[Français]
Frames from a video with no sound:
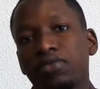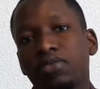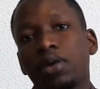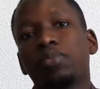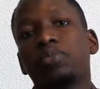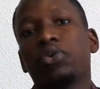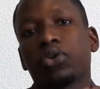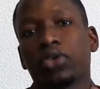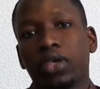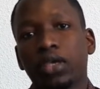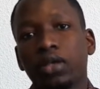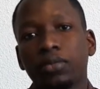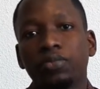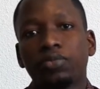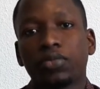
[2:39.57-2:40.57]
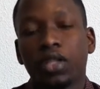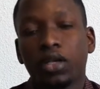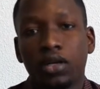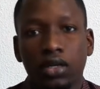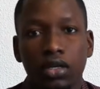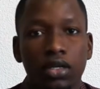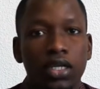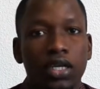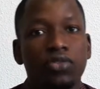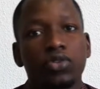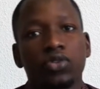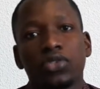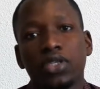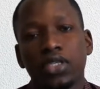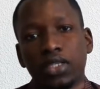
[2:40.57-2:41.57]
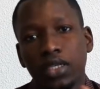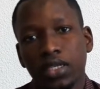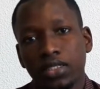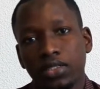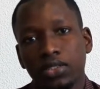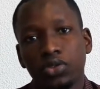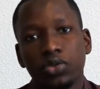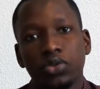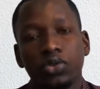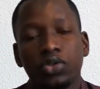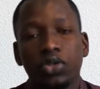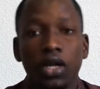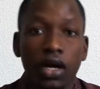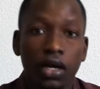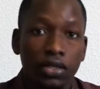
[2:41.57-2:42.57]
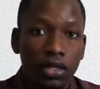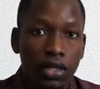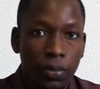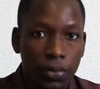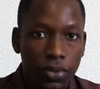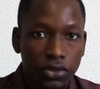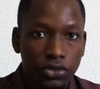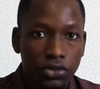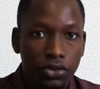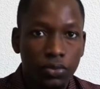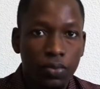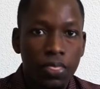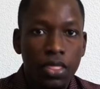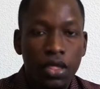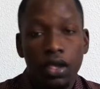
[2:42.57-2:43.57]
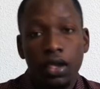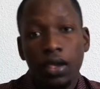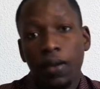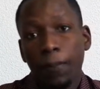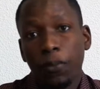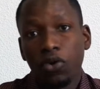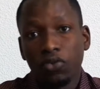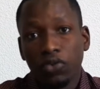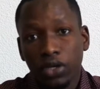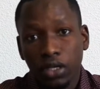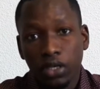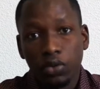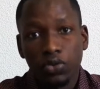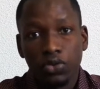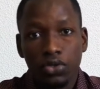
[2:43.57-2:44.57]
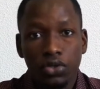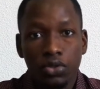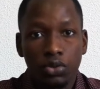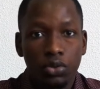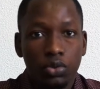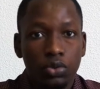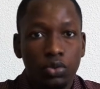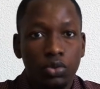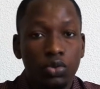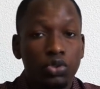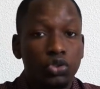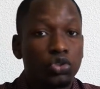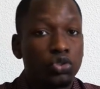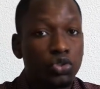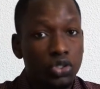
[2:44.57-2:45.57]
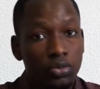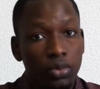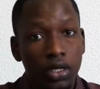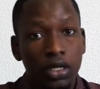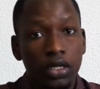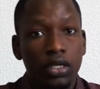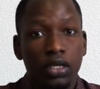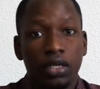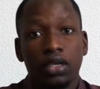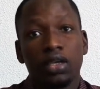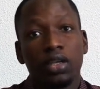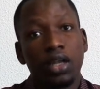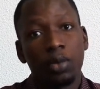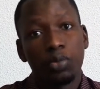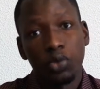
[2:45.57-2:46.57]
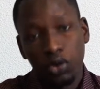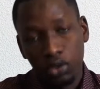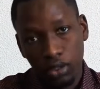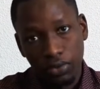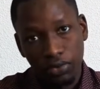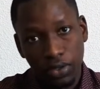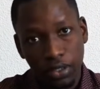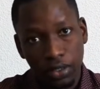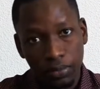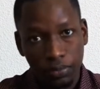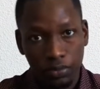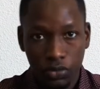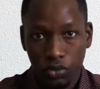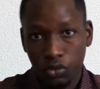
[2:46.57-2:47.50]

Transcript: va bloquer la photosynthèse de, la, plante et provoquer aussi le jaunissement et la mort des feuilles.